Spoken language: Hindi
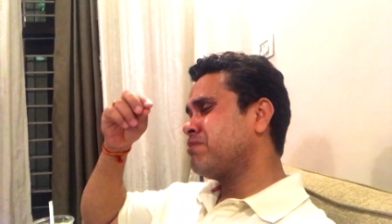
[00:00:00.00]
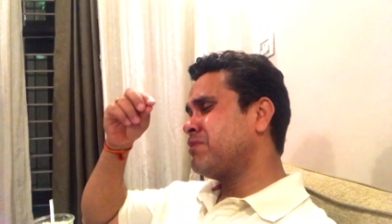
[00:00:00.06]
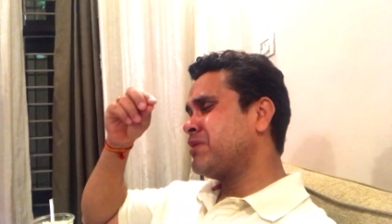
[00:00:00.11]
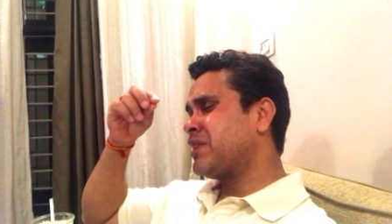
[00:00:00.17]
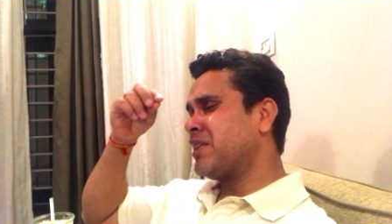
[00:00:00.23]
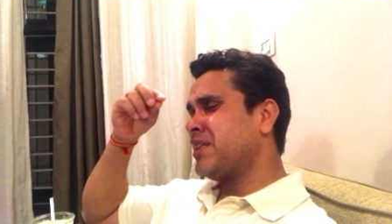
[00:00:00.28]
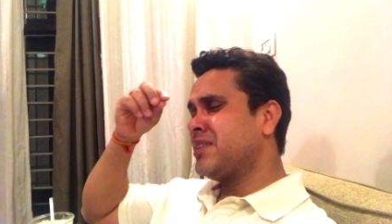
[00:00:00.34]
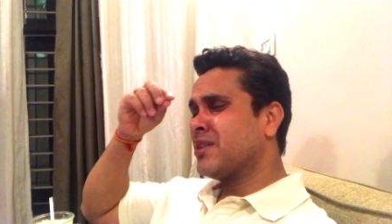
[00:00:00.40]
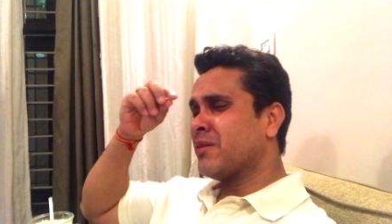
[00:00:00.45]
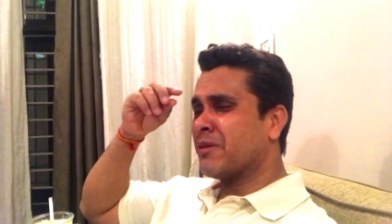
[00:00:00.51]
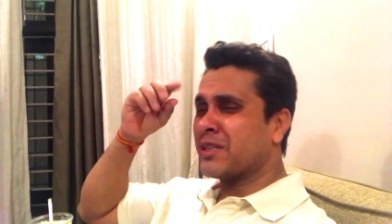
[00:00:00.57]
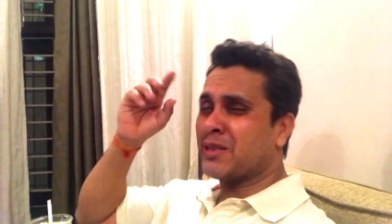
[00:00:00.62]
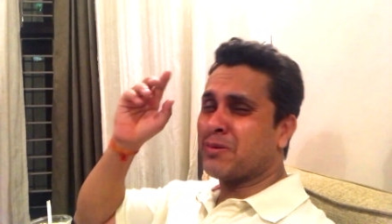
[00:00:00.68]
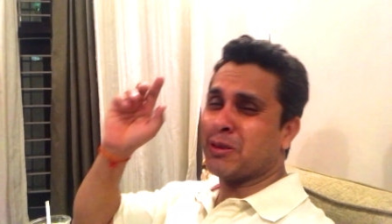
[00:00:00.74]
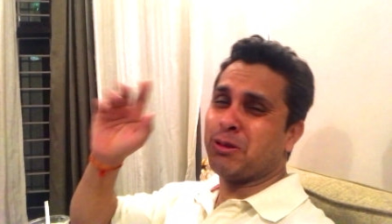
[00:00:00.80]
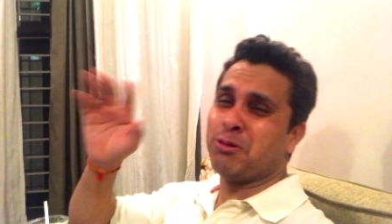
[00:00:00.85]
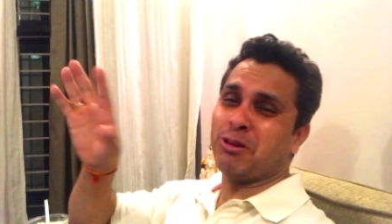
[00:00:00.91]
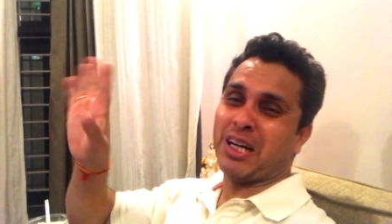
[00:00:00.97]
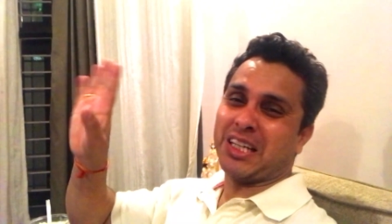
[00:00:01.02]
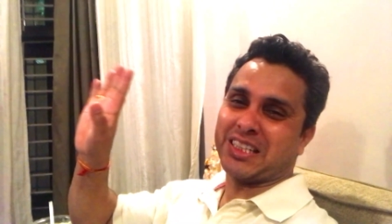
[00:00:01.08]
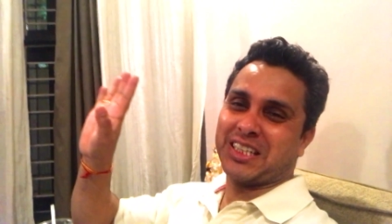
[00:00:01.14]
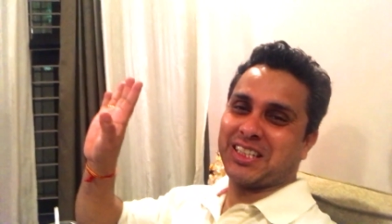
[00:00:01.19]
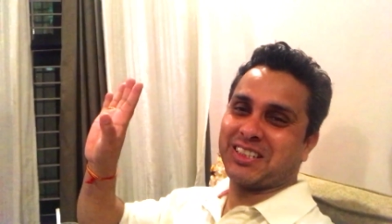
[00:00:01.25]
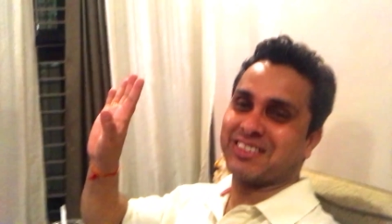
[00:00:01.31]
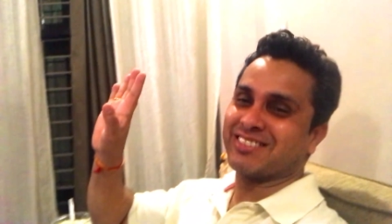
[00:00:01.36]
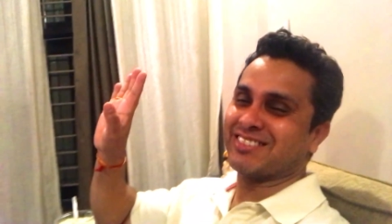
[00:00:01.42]
इतनी जबरदस्त बदबू आती
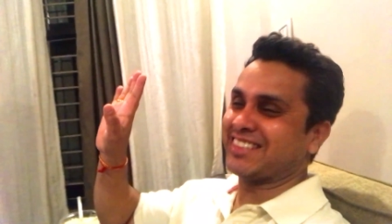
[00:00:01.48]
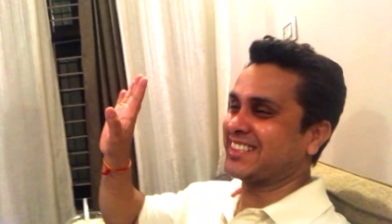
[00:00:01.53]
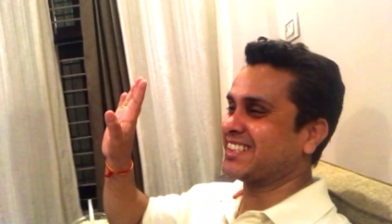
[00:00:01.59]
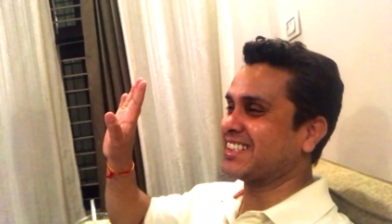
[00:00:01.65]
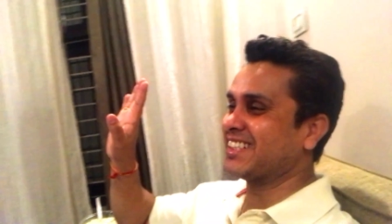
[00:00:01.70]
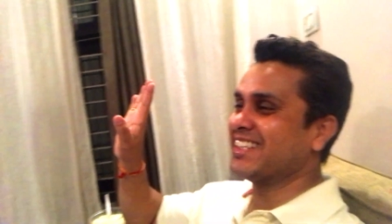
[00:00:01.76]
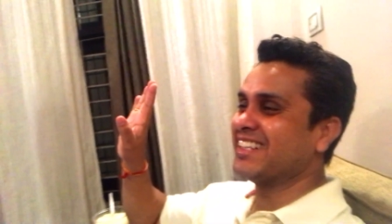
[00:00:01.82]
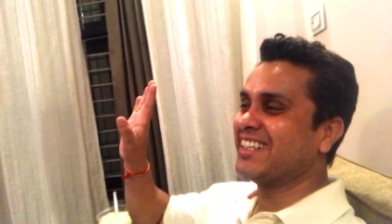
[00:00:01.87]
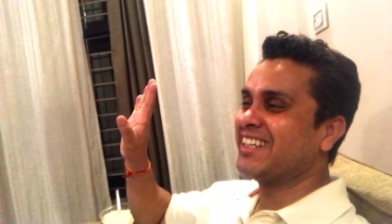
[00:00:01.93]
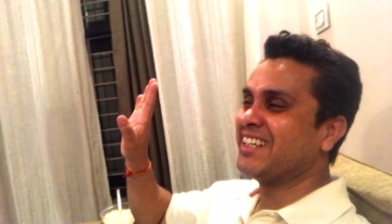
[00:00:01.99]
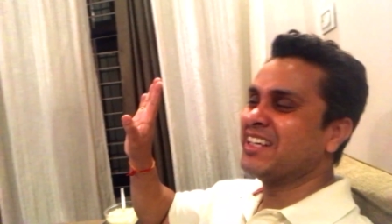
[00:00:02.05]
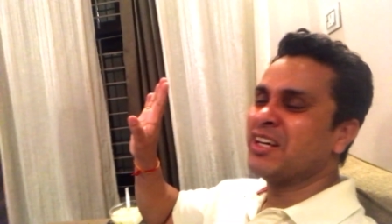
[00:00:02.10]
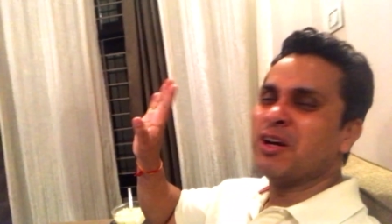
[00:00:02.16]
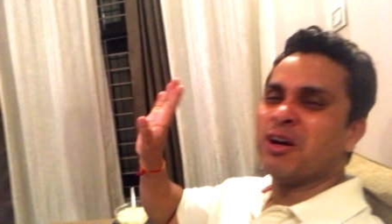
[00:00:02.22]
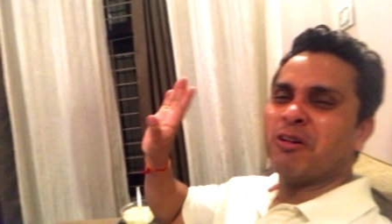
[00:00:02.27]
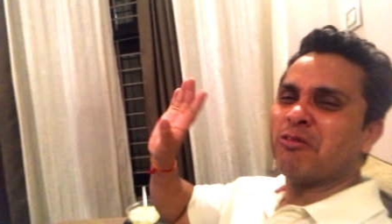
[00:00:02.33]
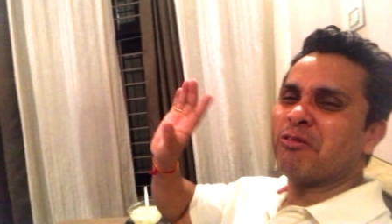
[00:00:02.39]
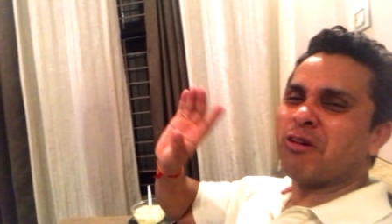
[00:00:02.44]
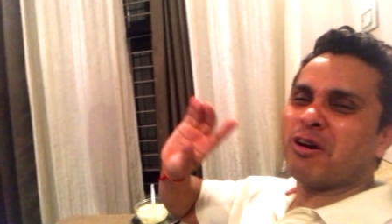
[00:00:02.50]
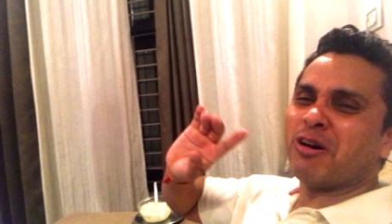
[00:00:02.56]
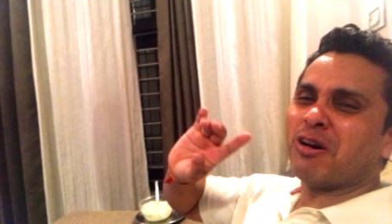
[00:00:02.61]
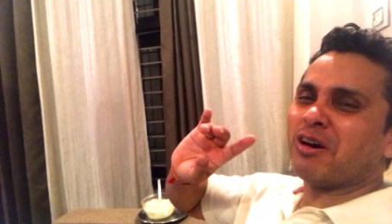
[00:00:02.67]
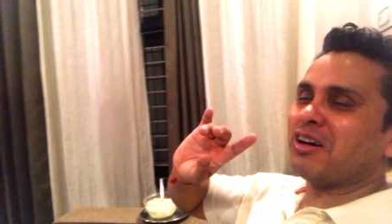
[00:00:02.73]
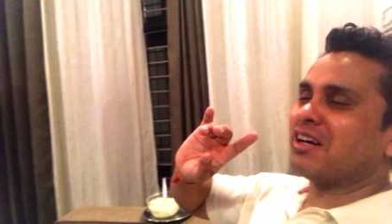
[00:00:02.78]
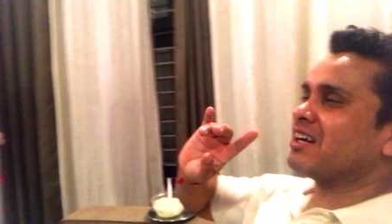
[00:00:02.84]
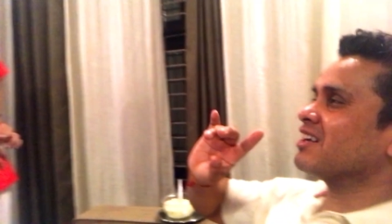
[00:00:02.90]
है ना उसमें से अरे वो
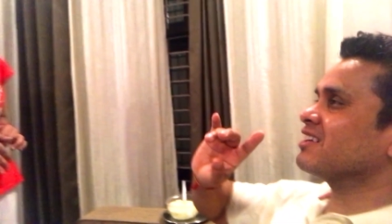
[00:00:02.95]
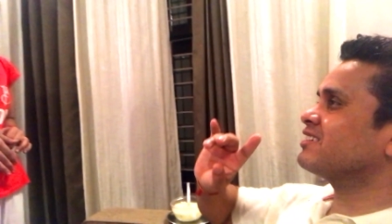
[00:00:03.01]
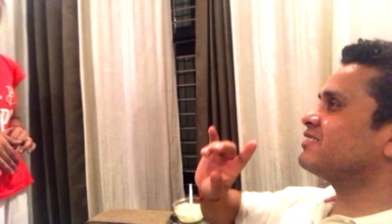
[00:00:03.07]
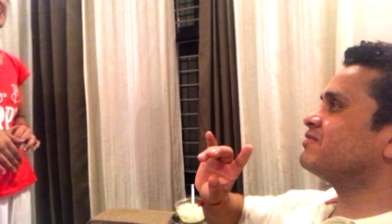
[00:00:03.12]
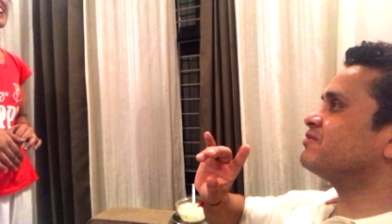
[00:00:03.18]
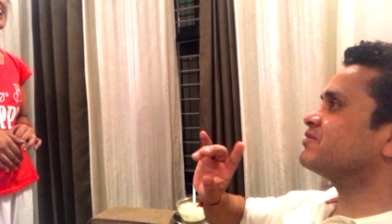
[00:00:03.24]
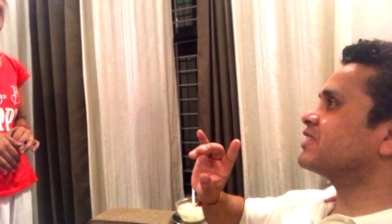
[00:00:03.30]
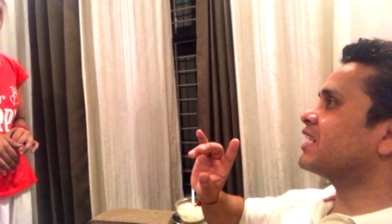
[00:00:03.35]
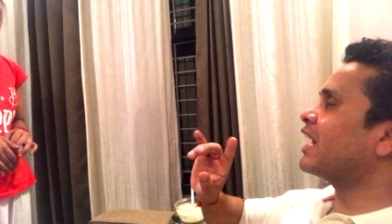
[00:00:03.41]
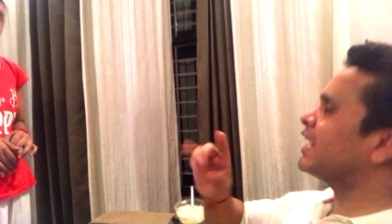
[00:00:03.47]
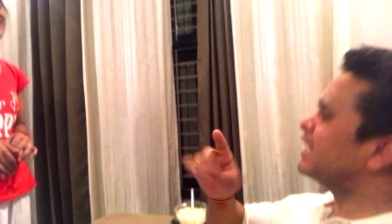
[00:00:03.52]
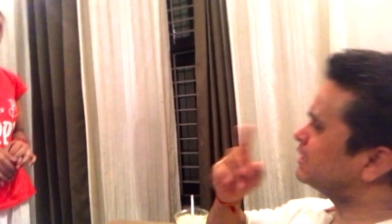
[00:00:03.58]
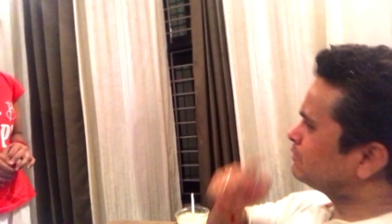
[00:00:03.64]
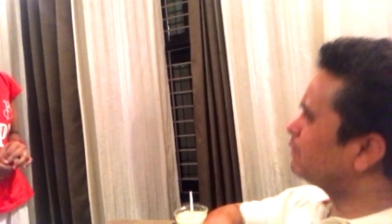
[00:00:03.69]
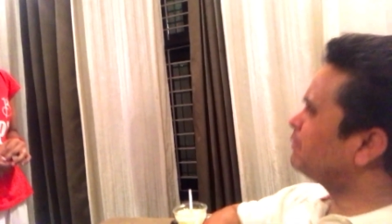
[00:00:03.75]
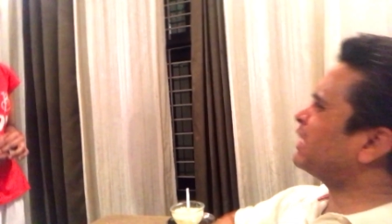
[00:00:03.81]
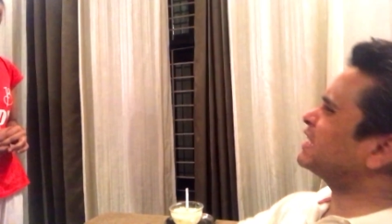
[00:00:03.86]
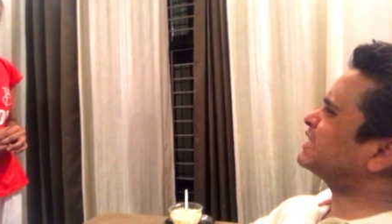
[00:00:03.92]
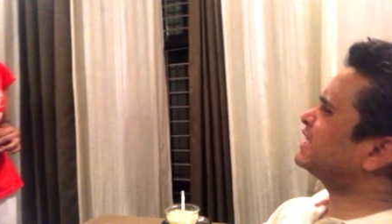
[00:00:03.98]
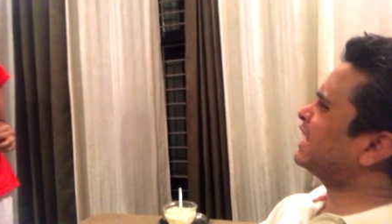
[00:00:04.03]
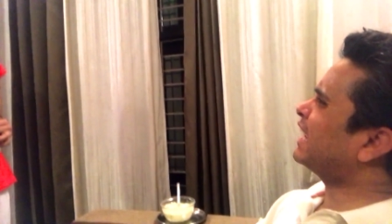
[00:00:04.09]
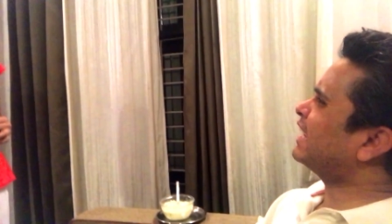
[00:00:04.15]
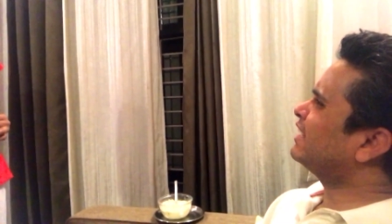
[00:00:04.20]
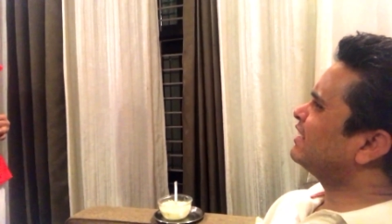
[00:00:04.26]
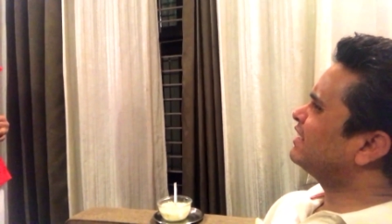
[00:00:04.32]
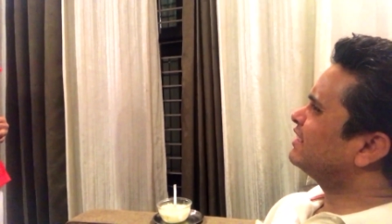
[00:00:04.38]
सीधे होते हैं यार अरे इसमें भी आती
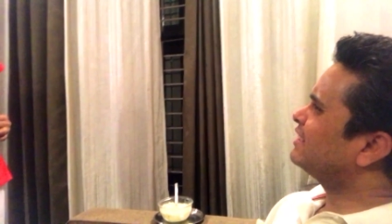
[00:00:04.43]
है